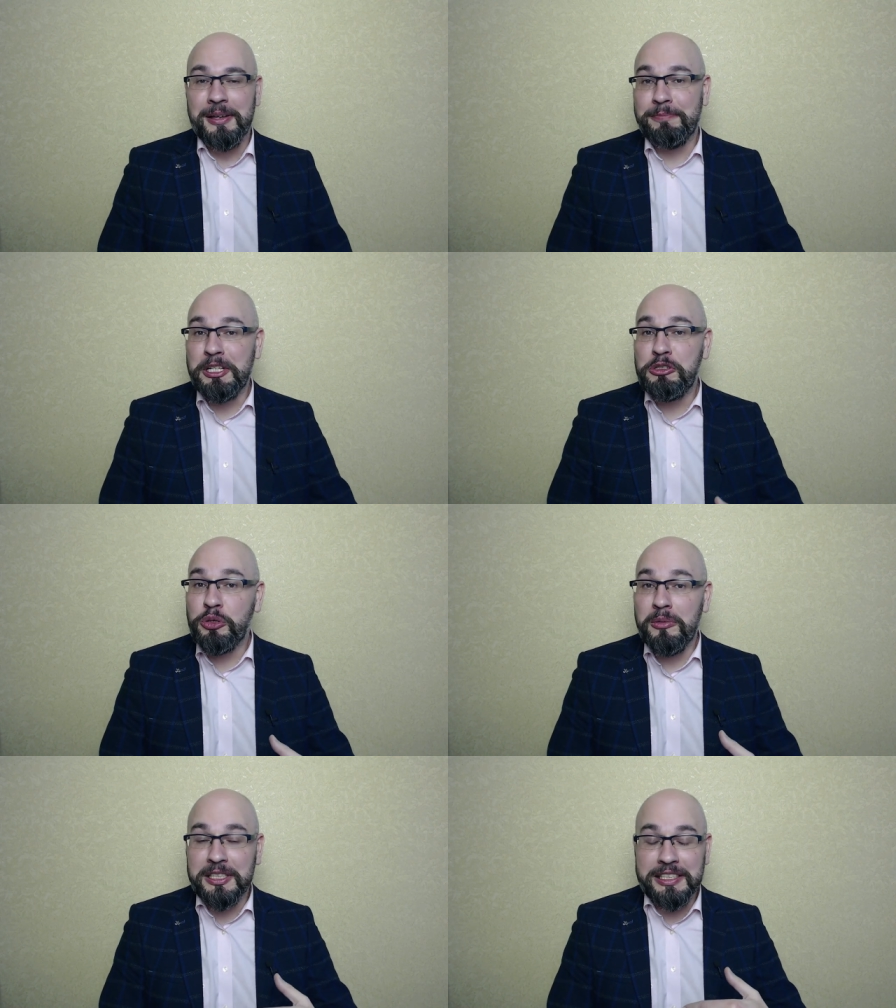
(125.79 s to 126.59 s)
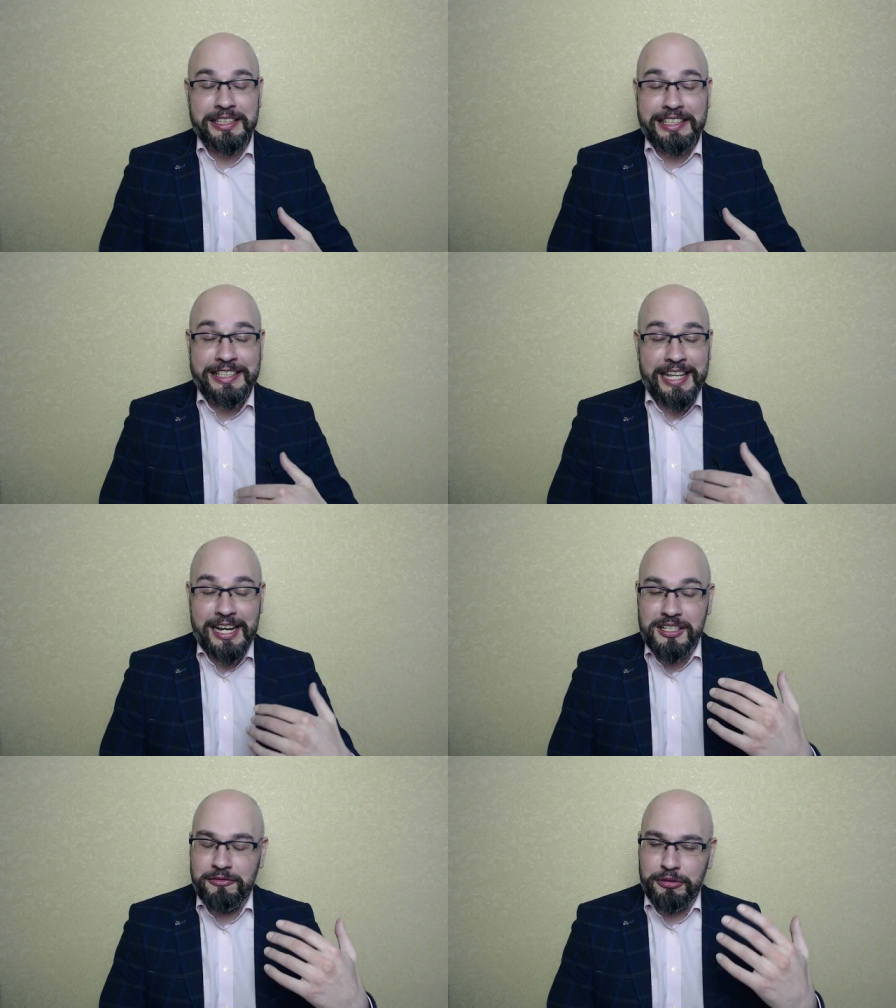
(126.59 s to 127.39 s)
Причем я
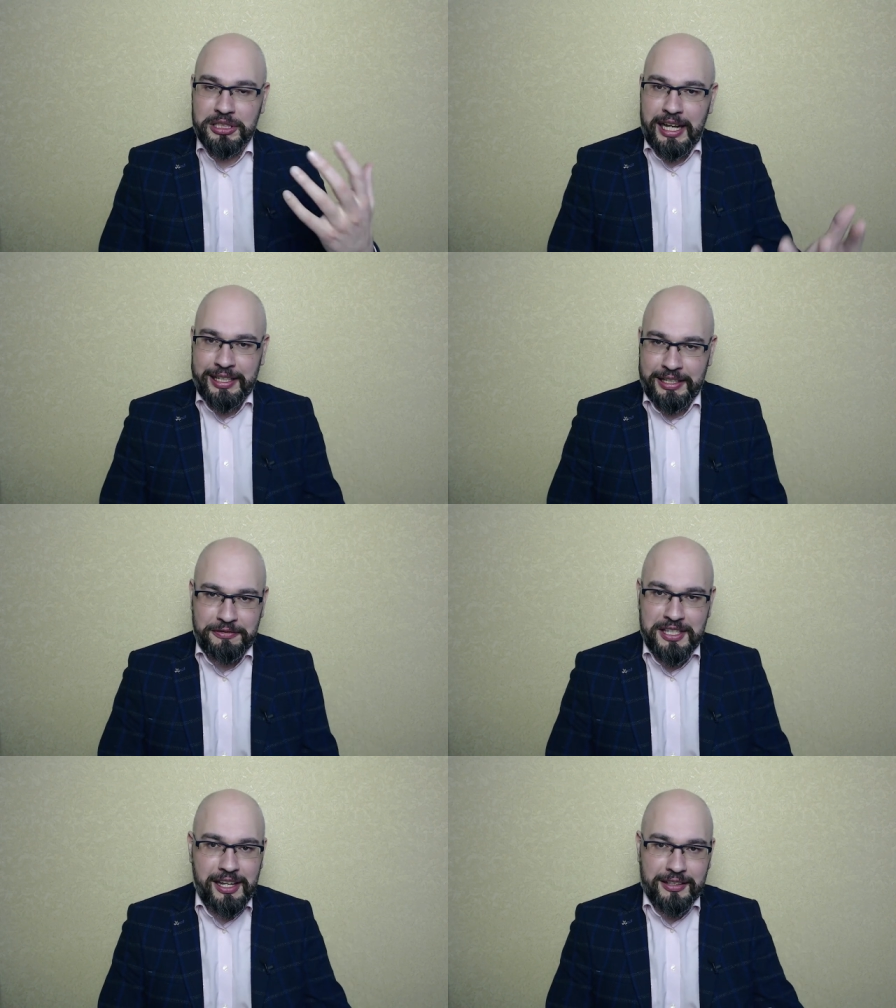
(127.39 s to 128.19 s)
же вот как и все,